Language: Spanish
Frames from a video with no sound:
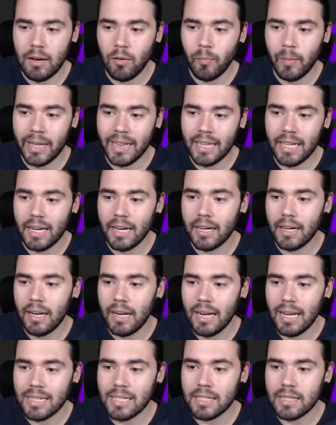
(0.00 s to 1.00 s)
aumentar
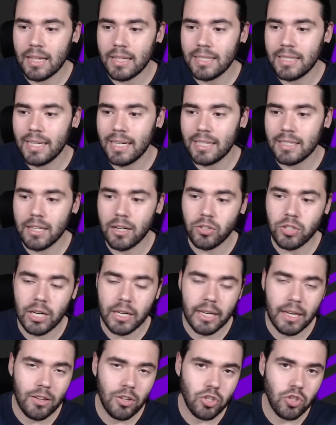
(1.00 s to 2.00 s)
las estadísticas de los
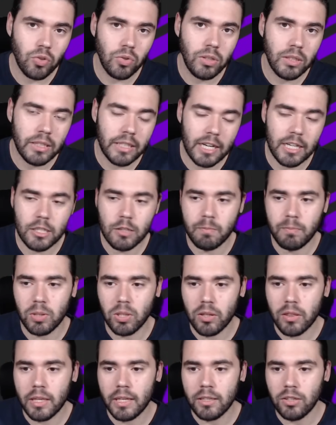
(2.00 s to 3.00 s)
aliados un
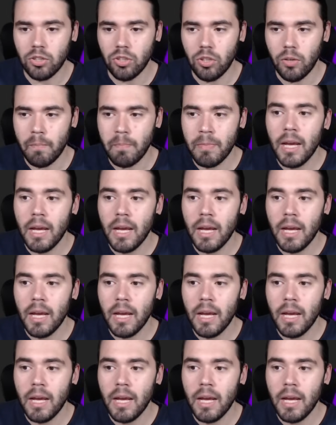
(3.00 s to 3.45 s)
3%.